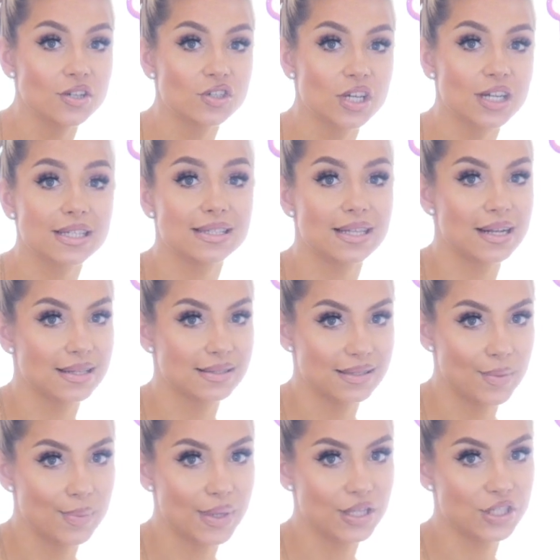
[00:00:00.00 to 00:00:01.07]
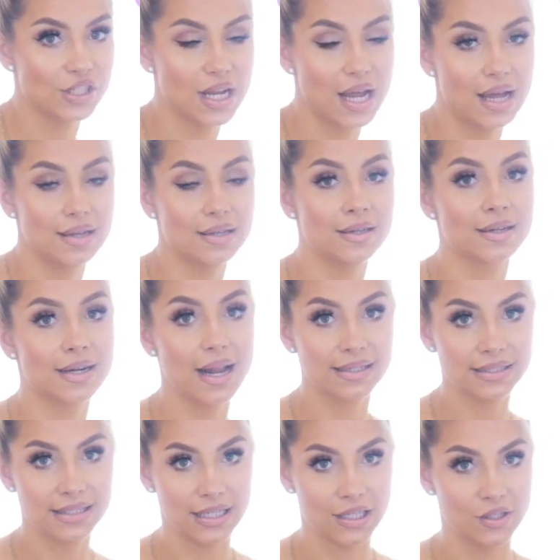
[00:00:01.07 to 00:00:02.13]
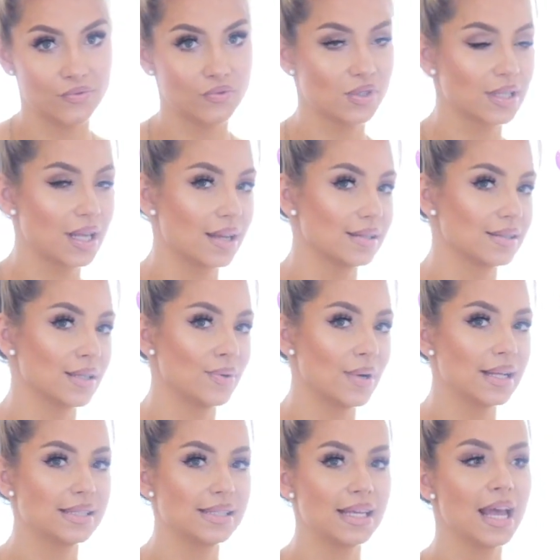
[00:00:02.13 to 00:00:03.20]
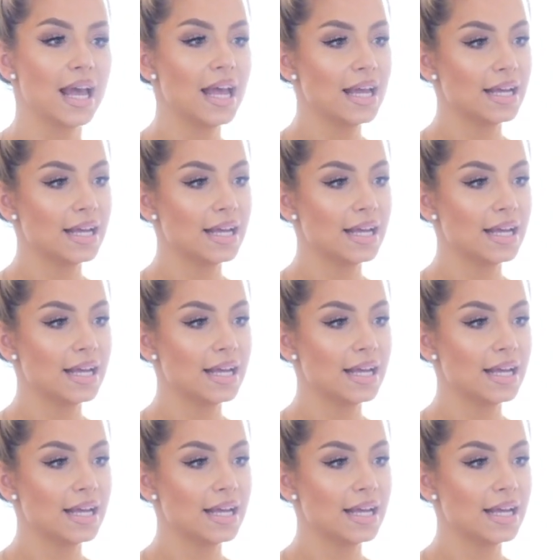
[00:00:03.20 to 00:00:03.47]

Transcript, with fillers: i że chce nas zabrać na e, randkę do włoskiej restauracji.